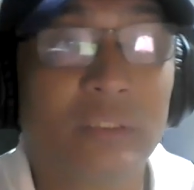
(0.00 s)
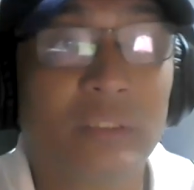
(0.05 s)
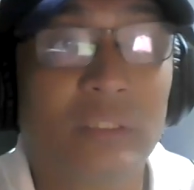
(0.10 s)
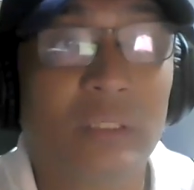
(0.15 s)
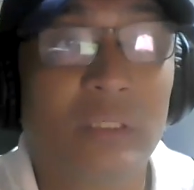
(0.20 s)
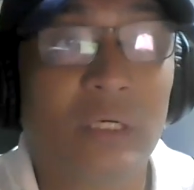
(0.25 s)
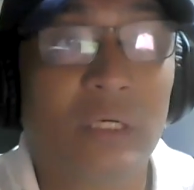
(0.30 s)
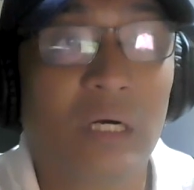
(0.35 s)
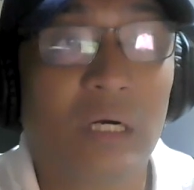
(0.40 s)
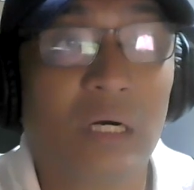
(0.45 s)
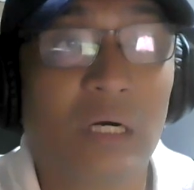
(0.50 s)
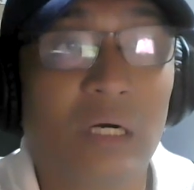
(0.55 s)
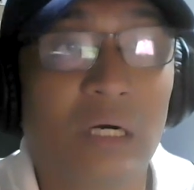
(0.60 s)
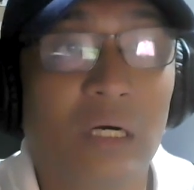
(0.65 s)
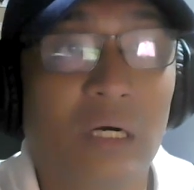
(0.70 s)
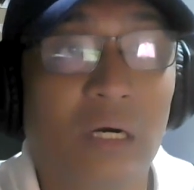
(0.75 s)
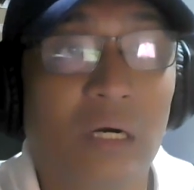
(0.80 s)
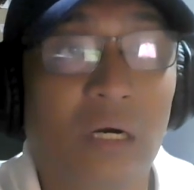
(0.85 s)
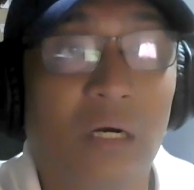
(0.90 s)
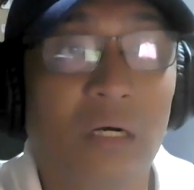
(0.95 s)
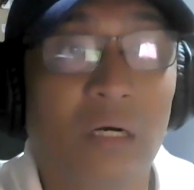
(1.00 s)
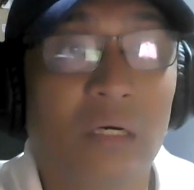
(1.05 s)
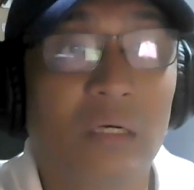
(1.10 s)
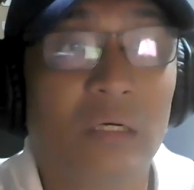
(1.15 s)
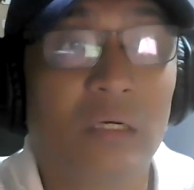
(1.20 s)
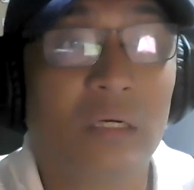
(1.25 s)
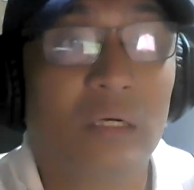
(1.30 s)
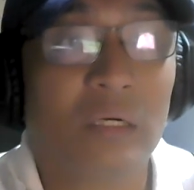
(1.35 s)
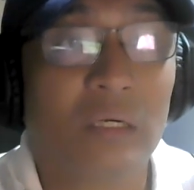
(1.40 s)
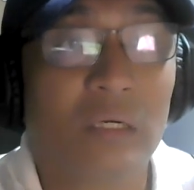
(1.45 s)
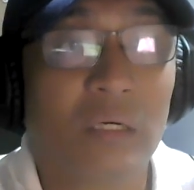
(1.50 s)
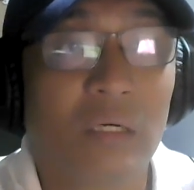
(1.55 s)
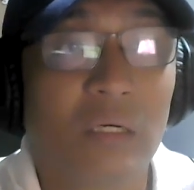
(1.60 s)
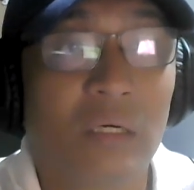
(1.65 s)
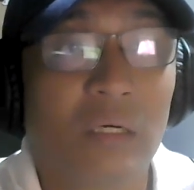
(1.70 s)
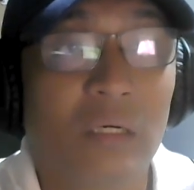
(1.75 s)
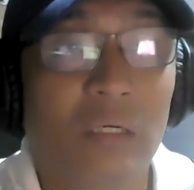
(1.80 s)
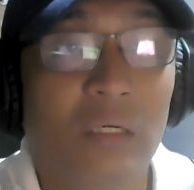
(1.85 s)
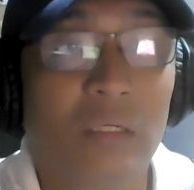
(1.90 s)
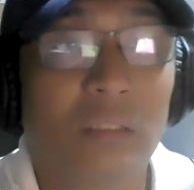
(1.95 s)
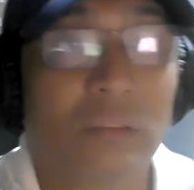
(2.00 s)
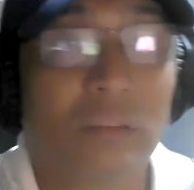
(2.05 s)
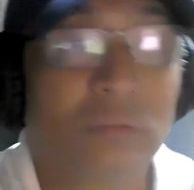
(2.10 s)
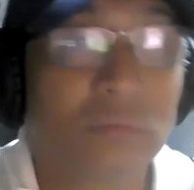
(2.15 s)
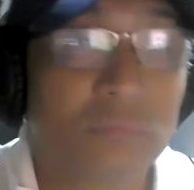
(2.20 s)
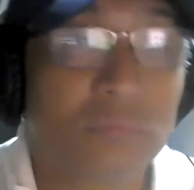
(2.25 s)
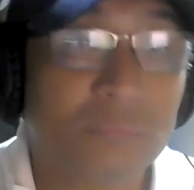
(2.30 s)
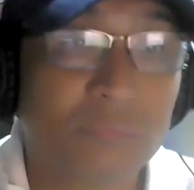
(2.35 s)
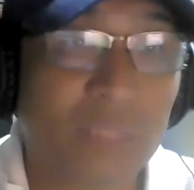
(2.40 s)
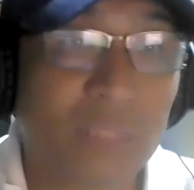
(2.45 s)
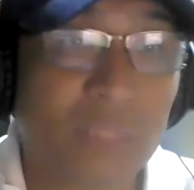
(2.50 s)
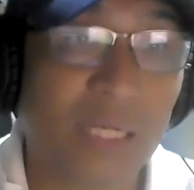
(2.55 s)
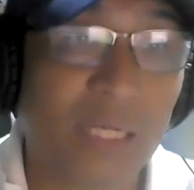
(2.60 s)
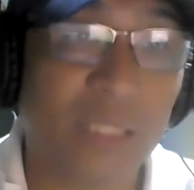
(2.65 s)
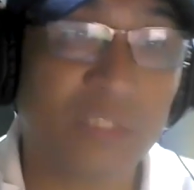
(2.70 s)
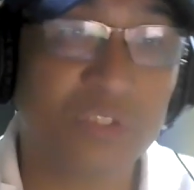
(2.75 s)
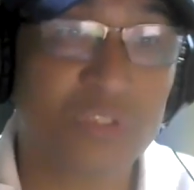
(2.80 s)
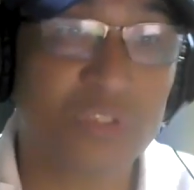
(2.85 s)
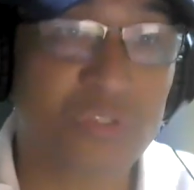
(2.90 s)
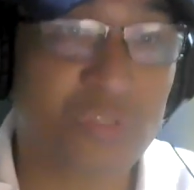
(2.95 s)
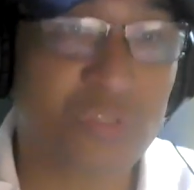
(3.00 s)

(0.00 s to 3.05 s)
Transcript: no uh, ah, Teka,